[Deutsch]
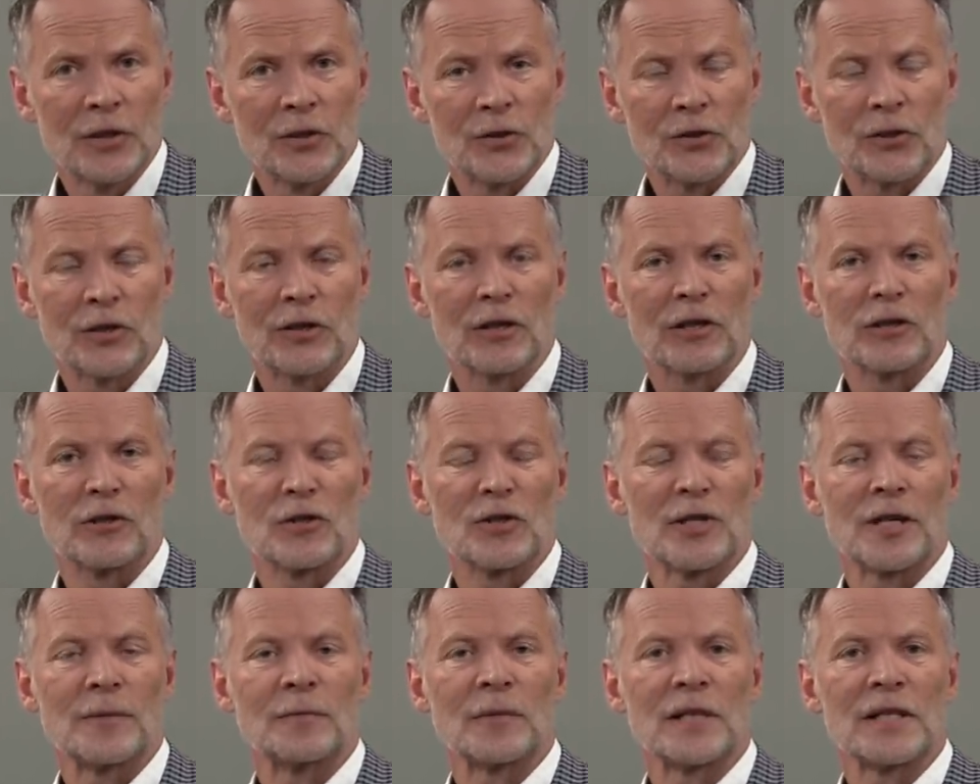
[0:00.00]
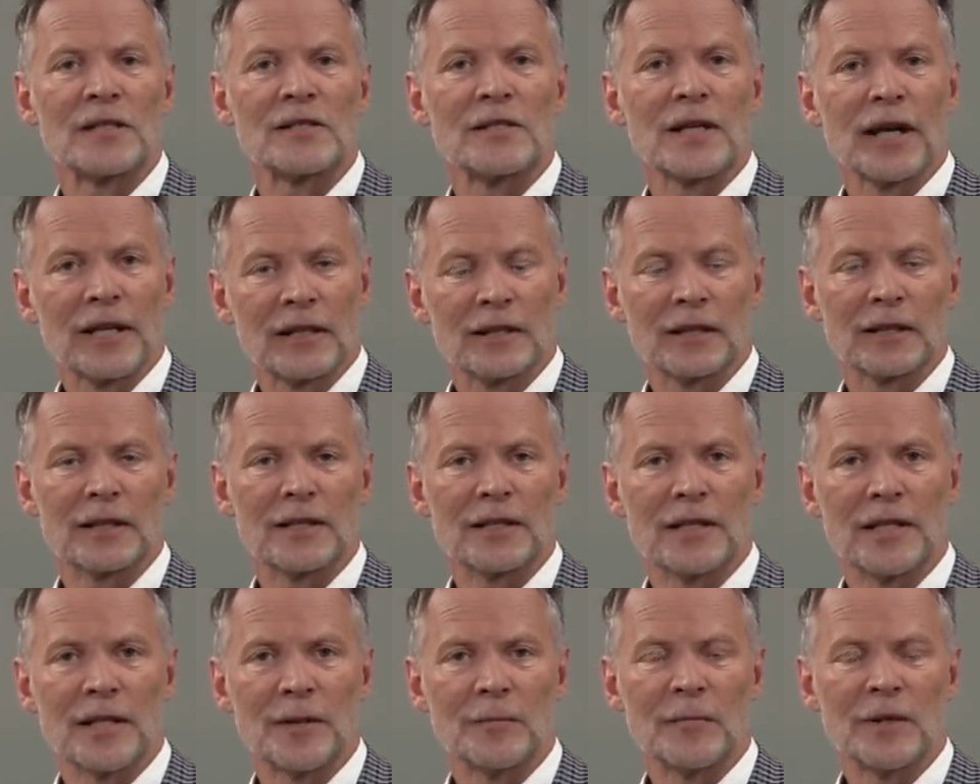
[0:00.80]
sondern aus einem ganz
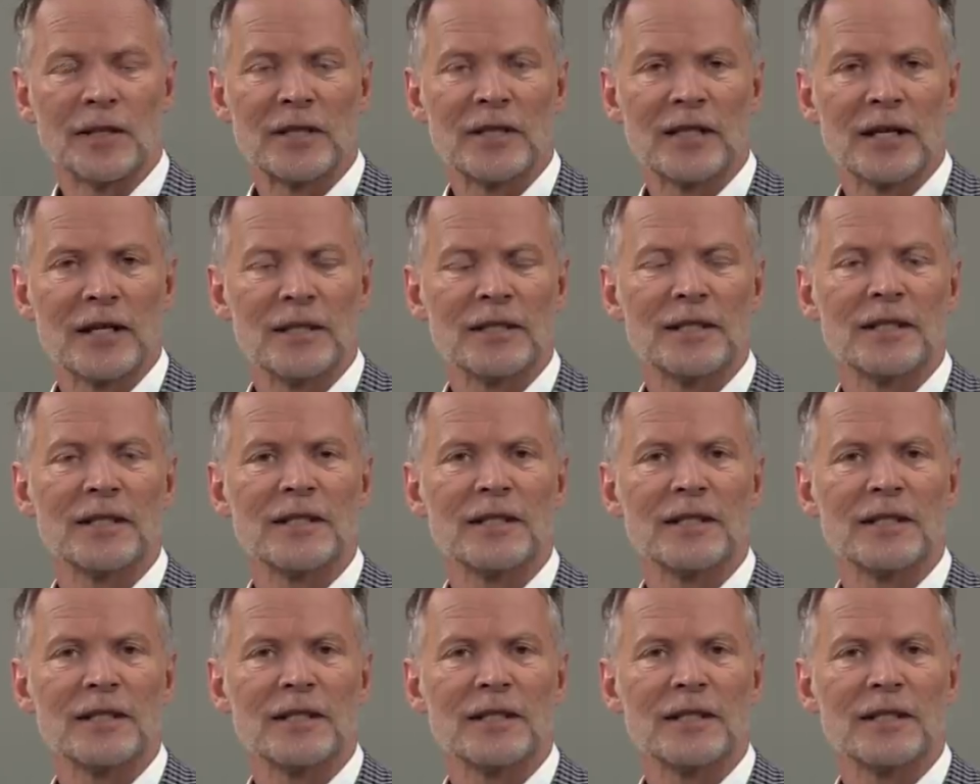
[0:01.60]
anderen Thema, denn